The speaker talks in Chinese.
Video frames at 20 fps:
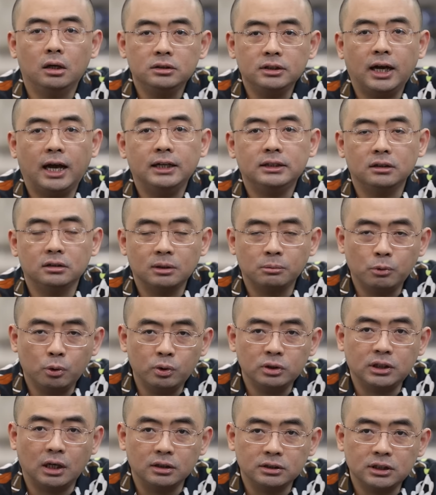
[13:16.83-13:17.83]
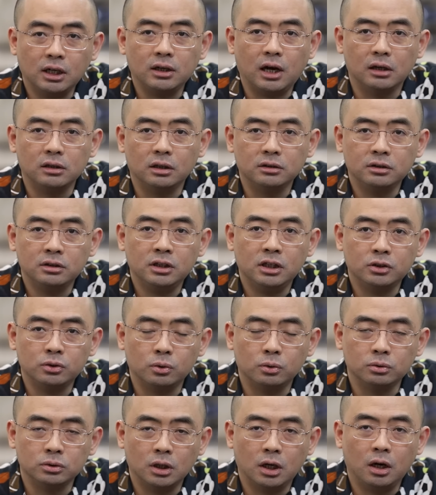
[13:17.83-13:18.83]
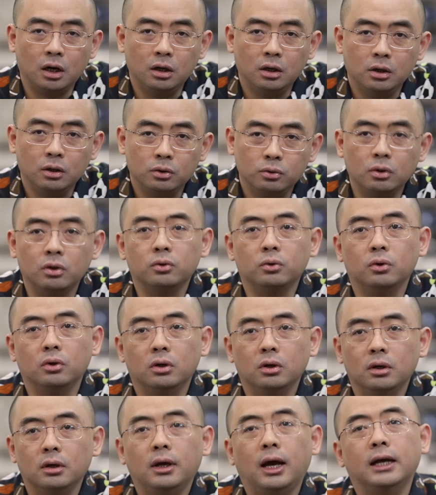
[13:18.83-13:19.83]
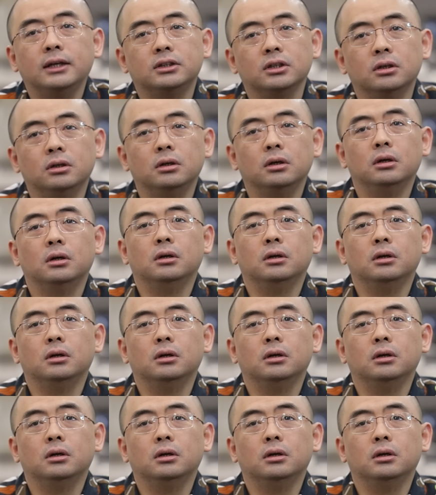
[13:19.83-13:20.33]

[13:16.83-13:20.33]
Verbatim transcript: 这还行，他们会讲香港的那种的粤语还行，